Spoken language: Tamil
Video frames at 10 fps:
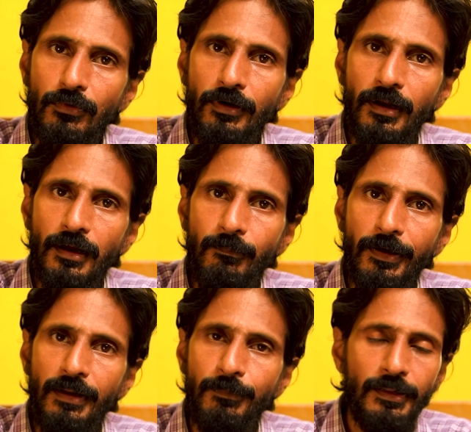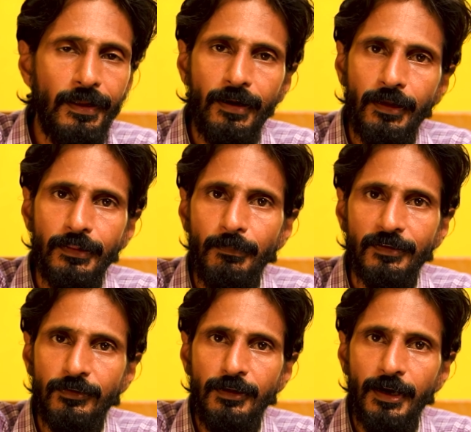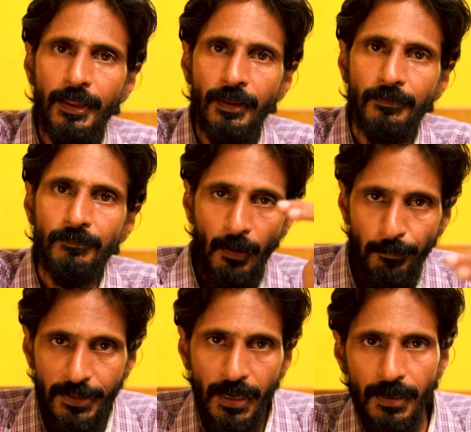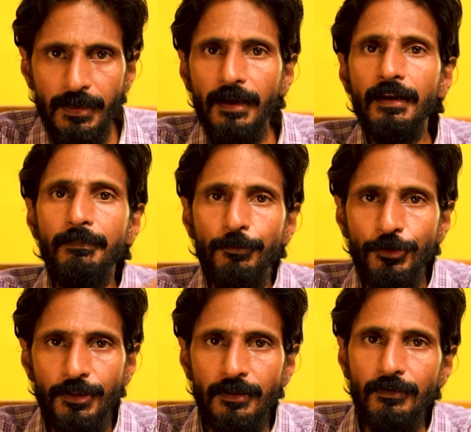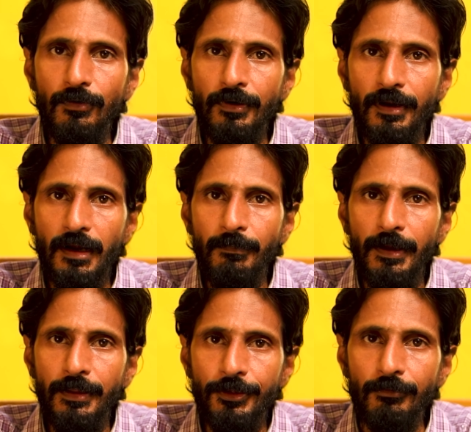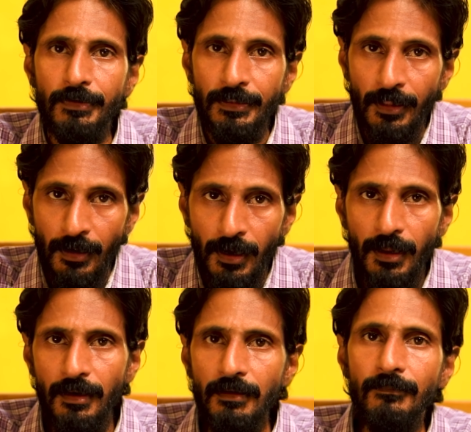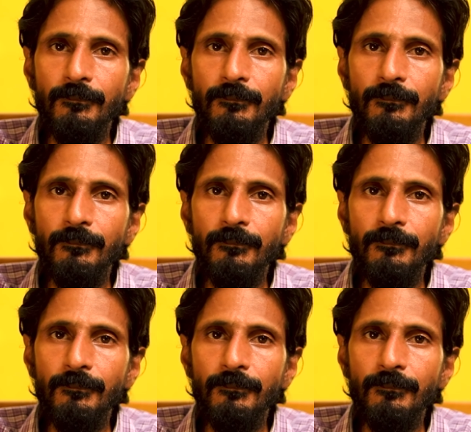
ஒன்றாக பயணிப்பதில் எங்களுக்கு எந்த பிரச்சனையும் கிடையாது அப்படியாக நாங்கள் இப்பொழுது ஒன்றாக பயணிக்கிறோம் இதனால்